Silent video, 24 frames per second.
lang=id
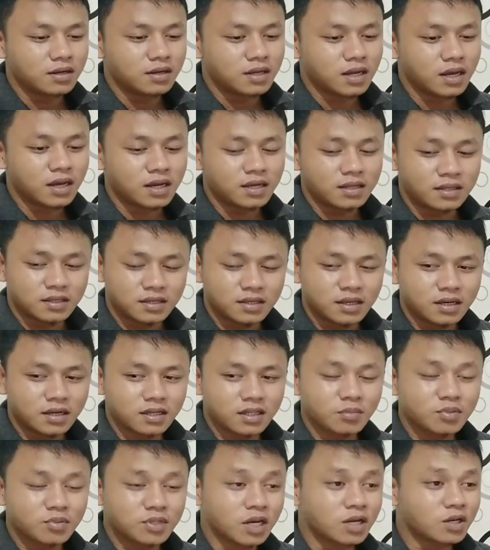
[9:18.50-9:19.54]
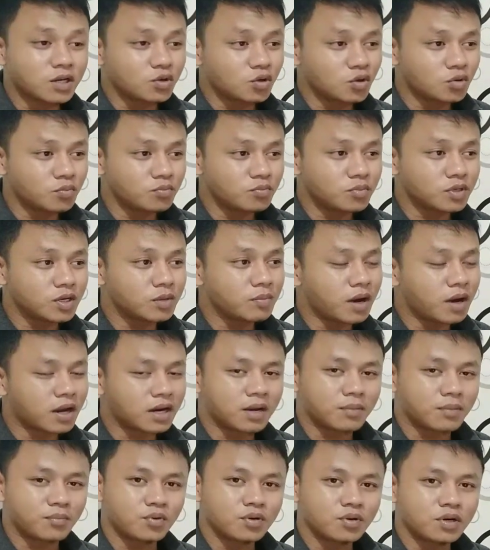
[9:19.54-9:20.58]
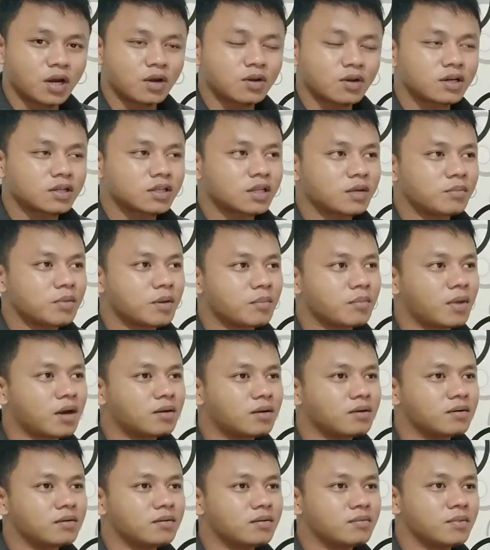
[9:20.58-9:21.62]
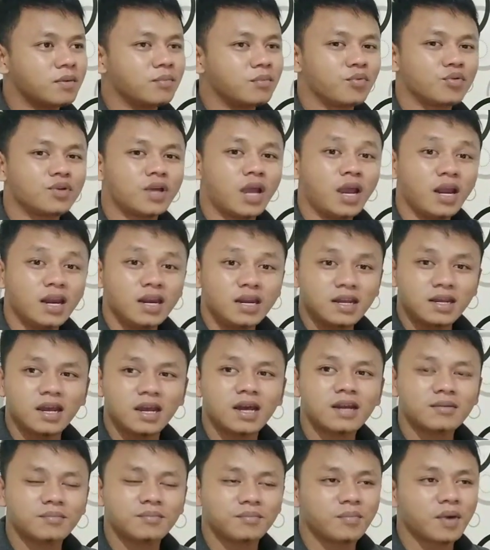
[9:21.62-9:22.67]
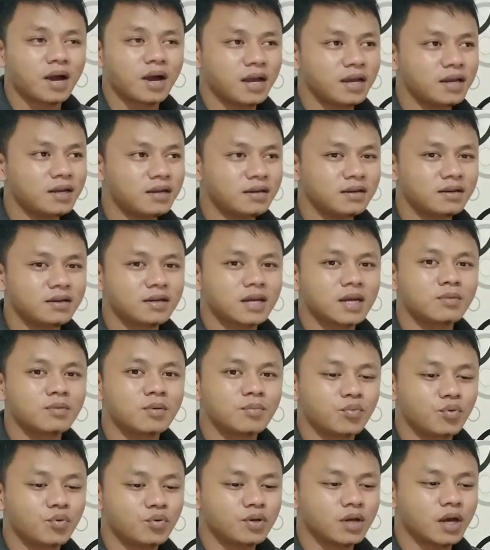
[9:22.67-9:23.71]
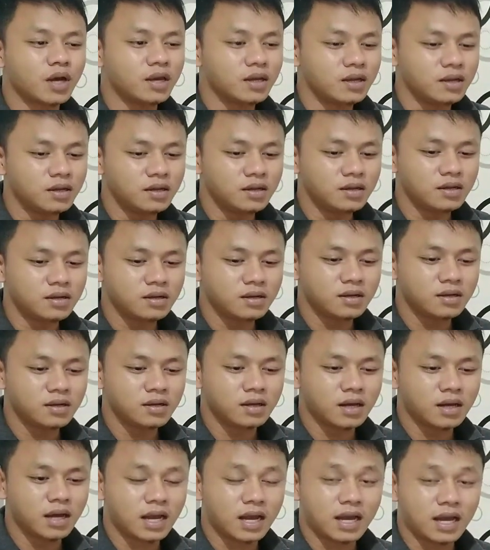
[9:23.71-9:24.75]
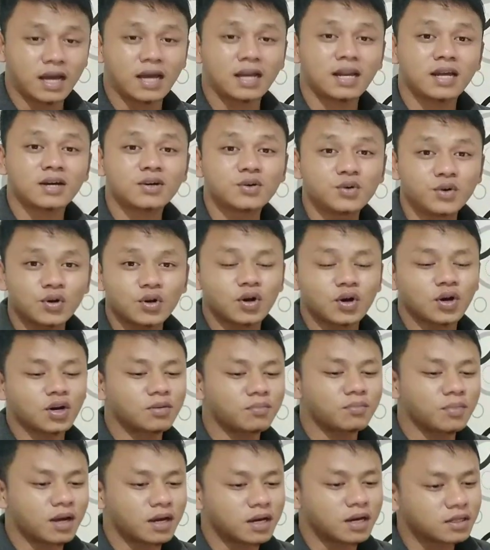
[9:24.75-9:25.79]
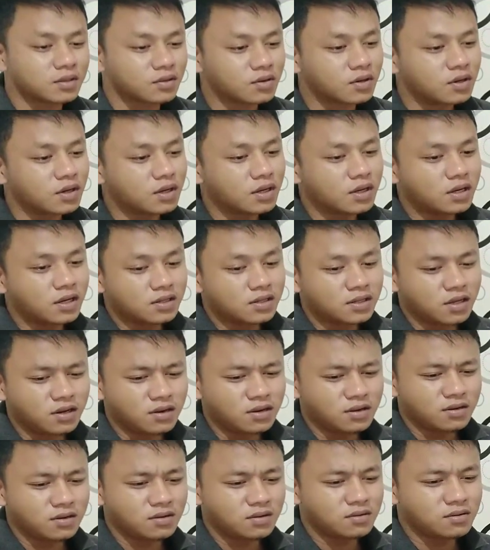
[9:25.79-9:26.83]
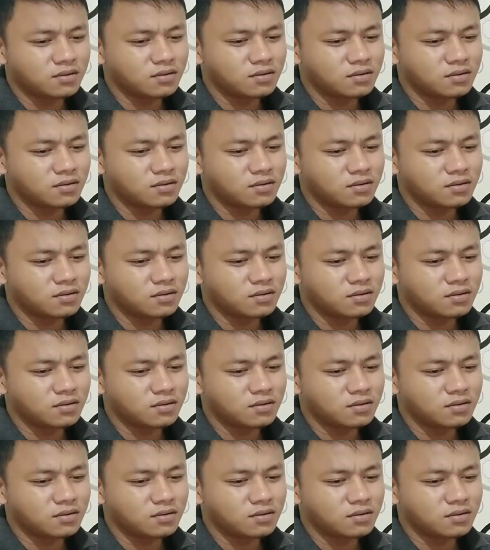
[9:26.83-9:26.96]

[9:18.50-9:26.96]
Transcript: ya intinya kita bisa hidup dimanapun kalau kita memang mempunyai niat baik dan mempunyai akhlakul korimah gitu jadi